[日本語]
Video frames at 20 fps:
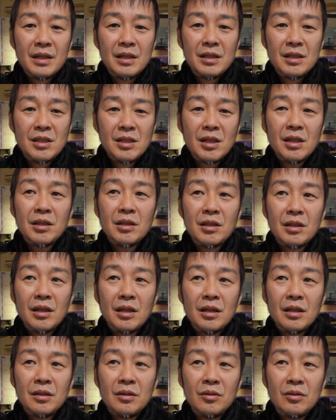
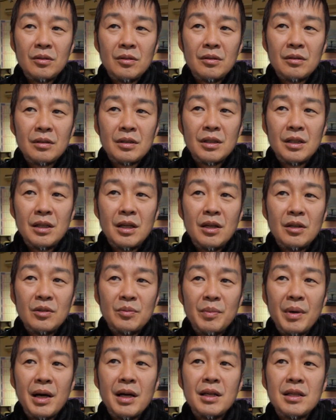シャッターの切れる
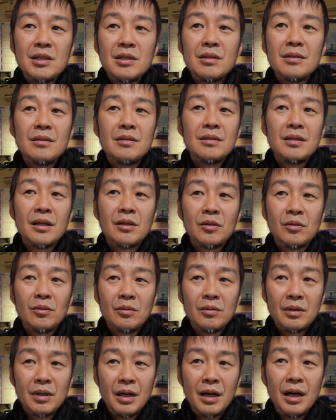枚数だと
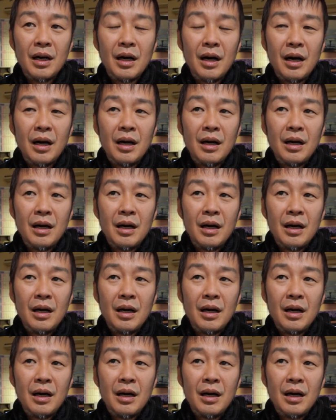かうん